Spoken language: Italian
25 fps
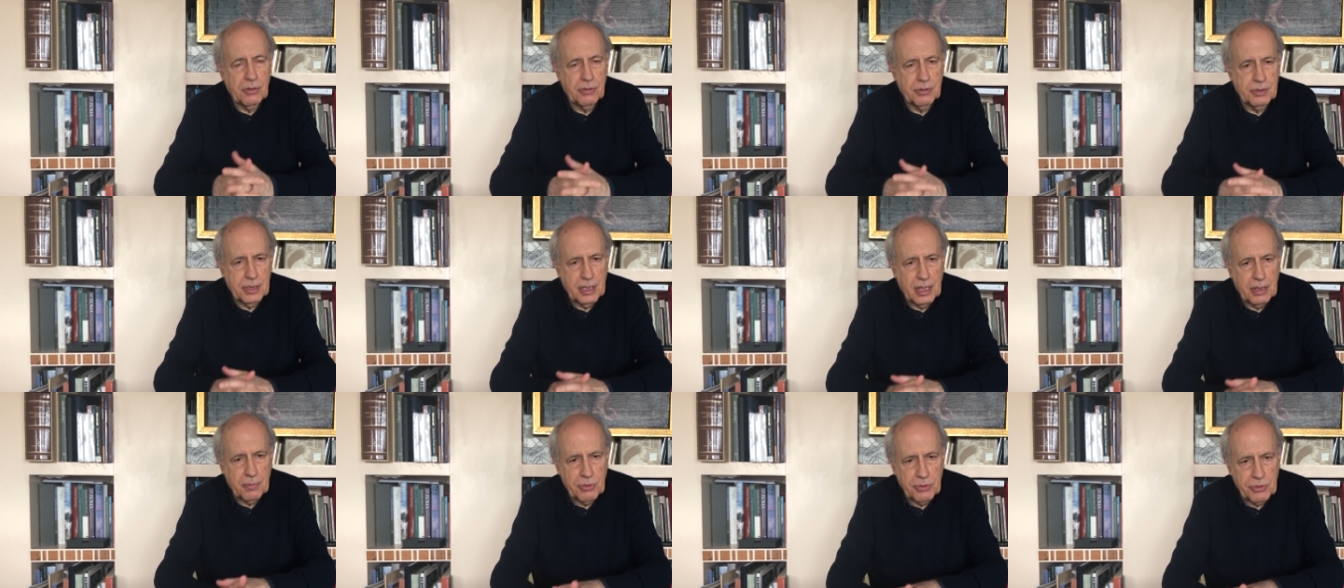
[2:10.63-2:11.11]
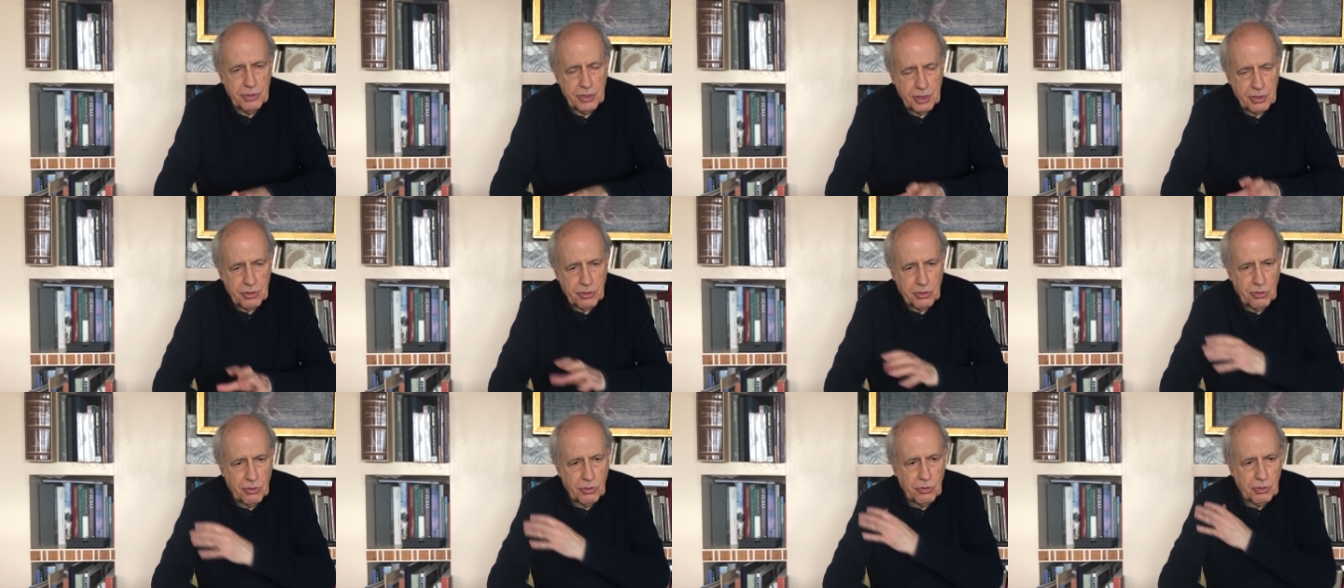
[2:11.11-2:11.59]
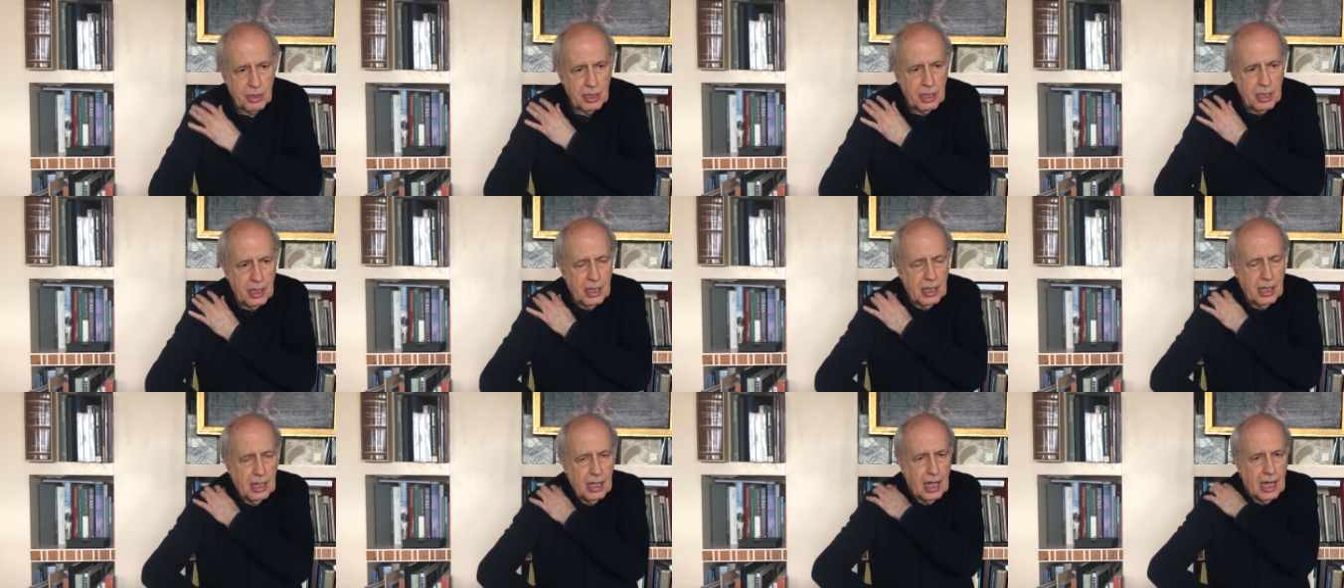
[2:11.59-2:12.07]
non saremo certo noi
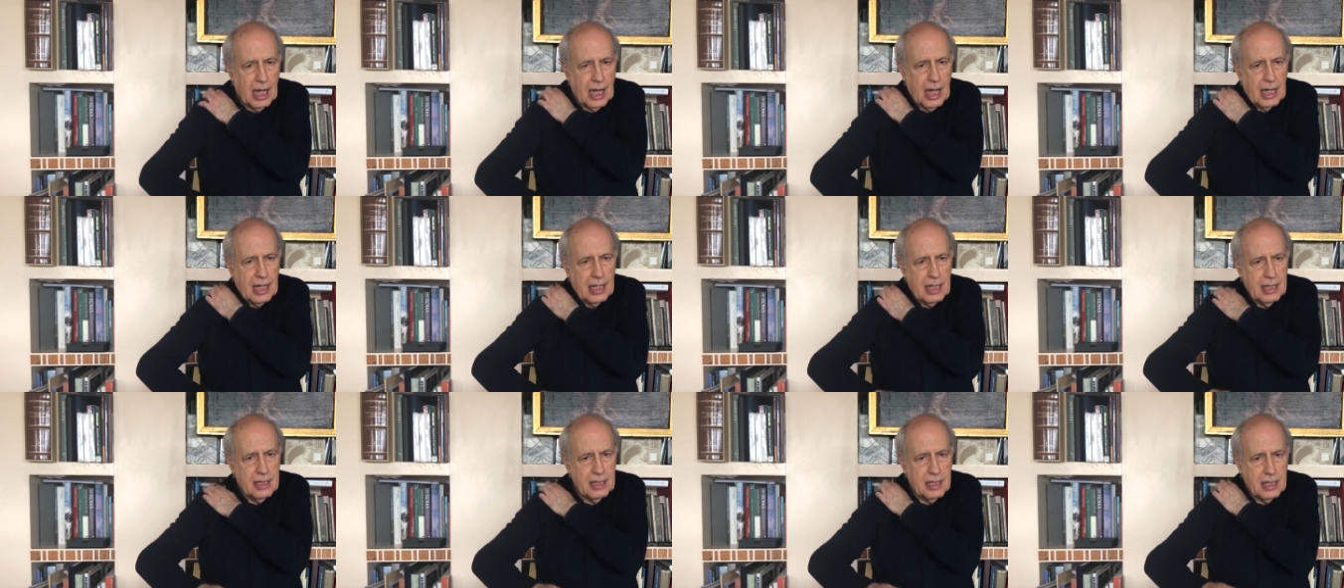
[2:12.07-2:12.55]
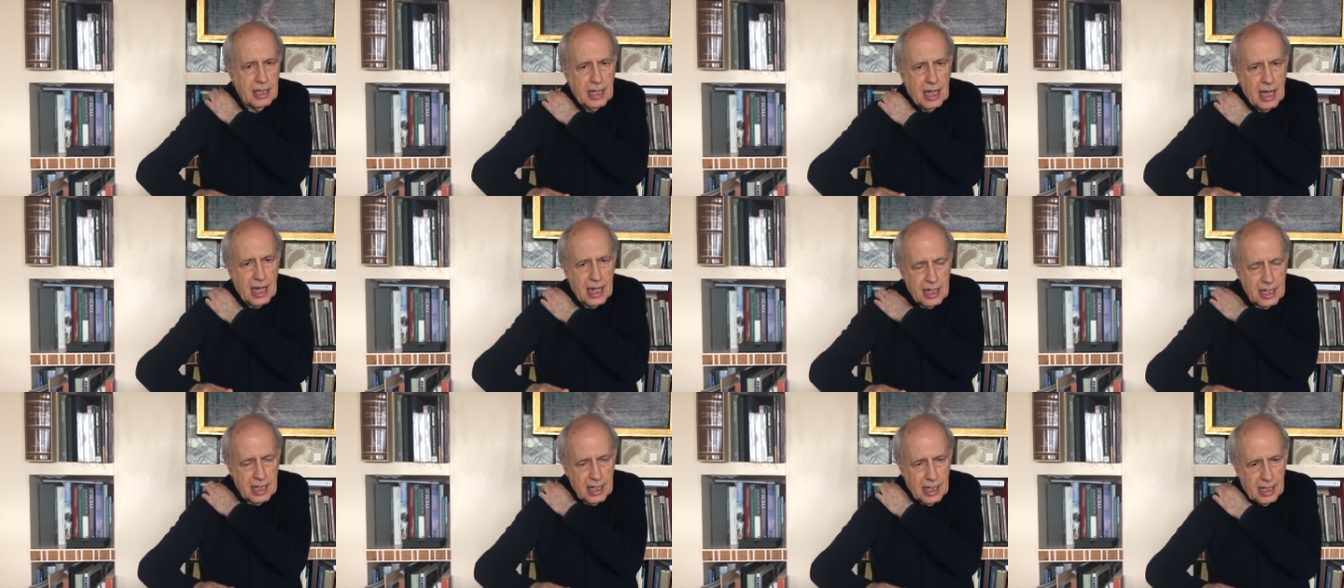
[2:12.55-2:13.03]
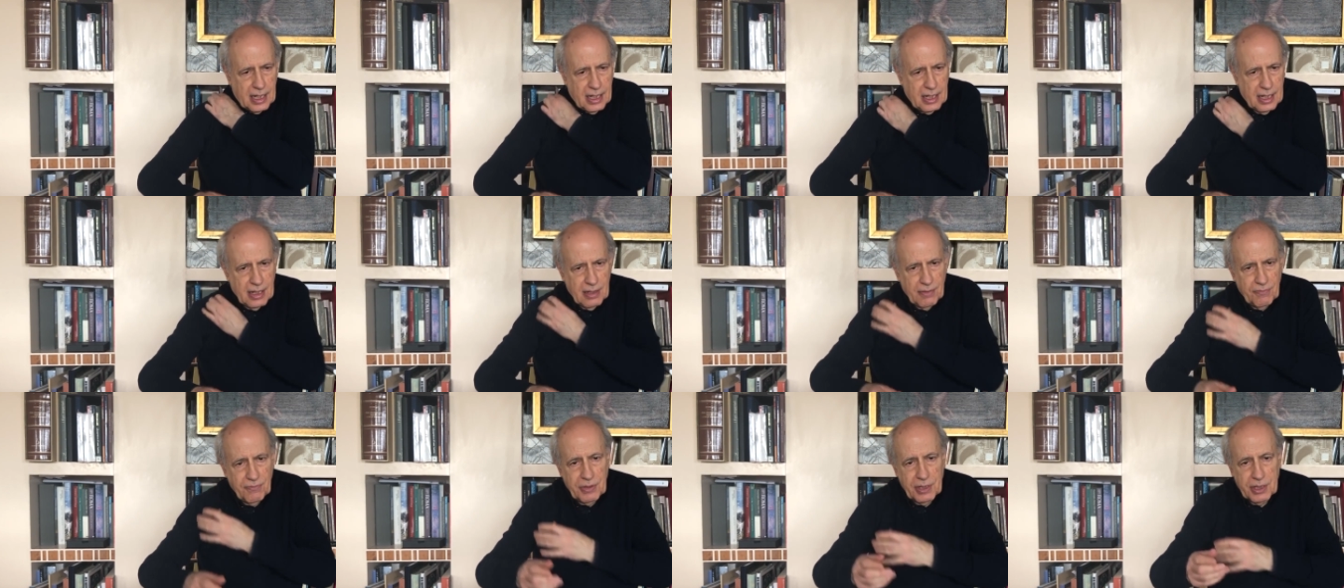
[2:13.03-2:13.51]
a indicarne
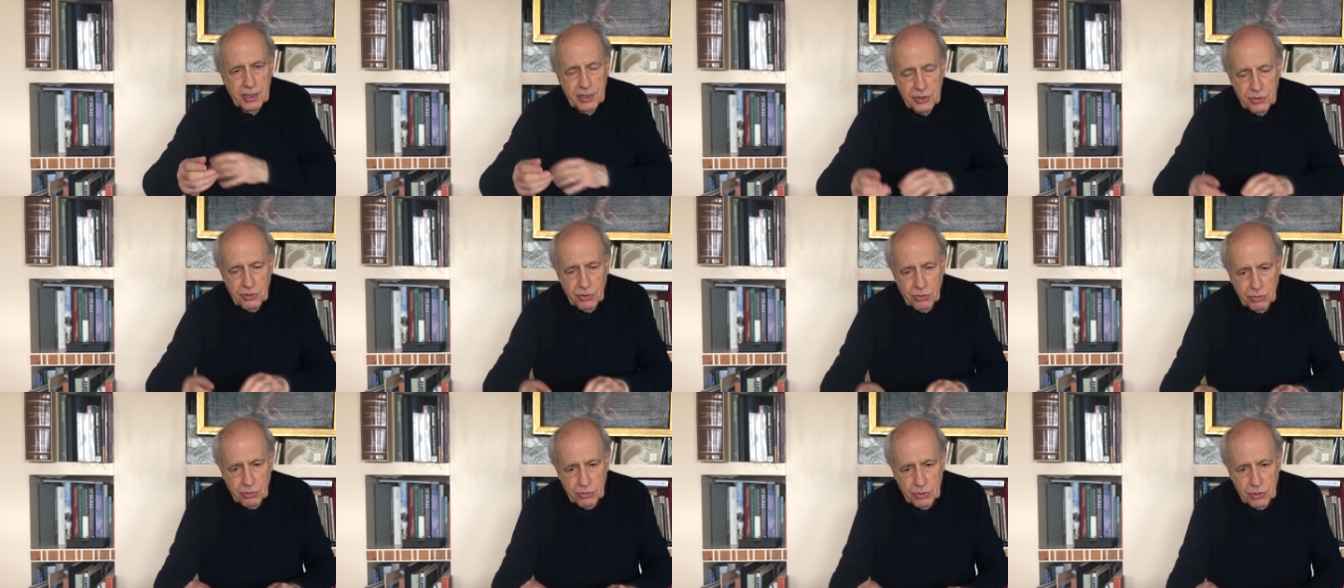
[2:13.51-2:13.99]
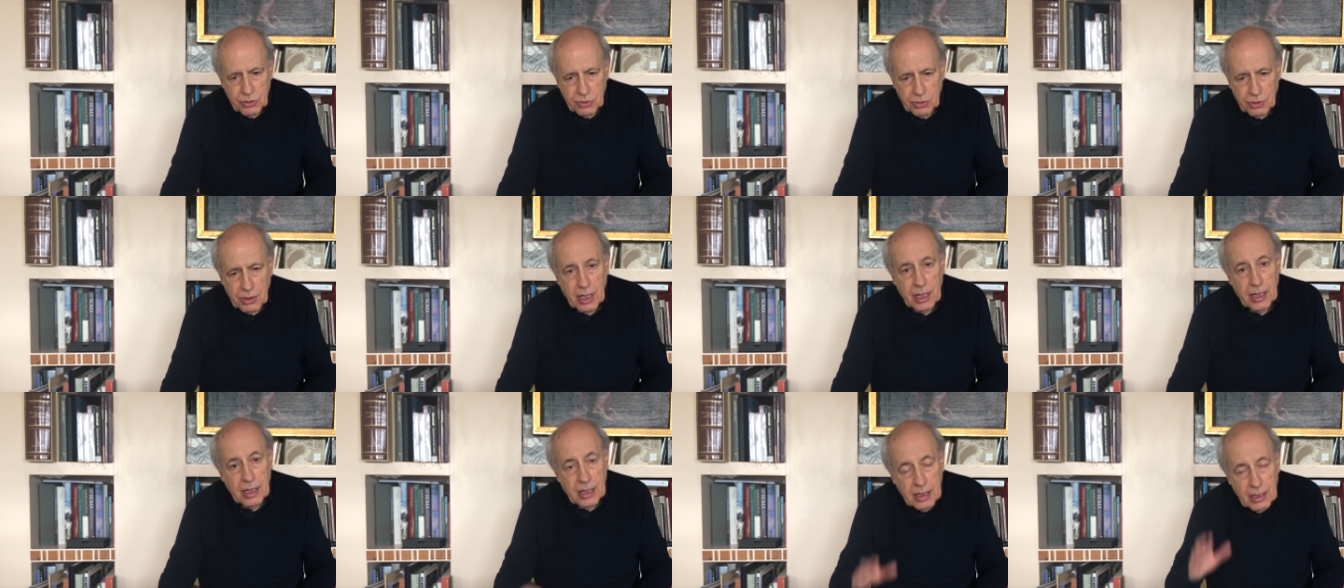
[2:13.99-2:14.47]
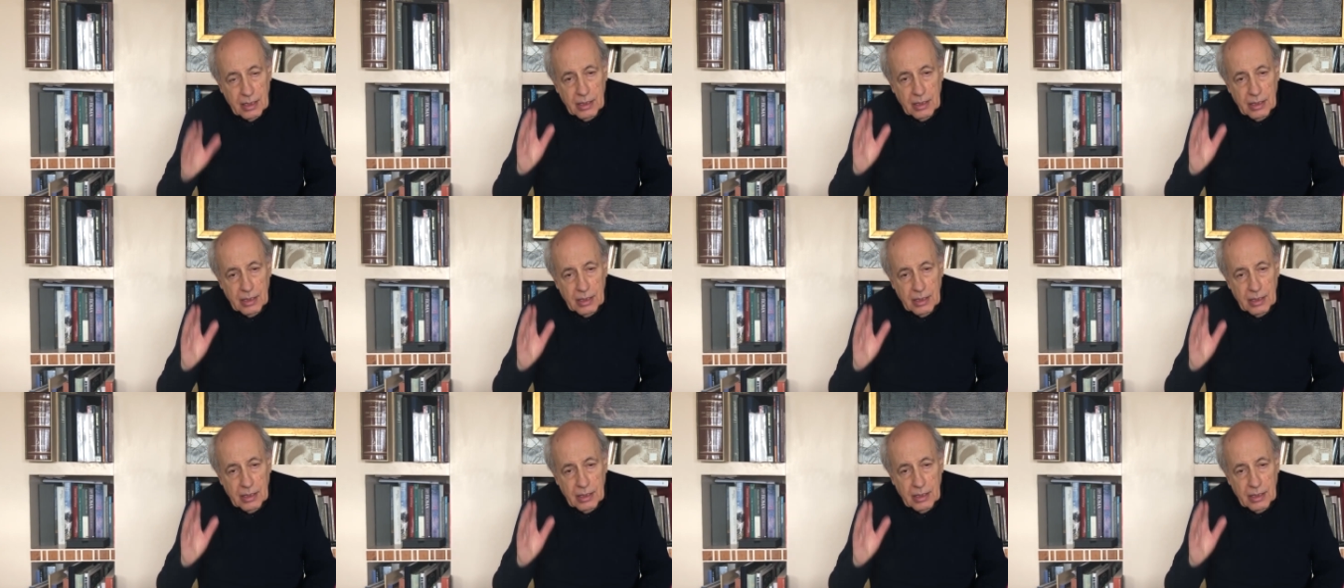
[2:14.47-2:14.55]
via di soluzione.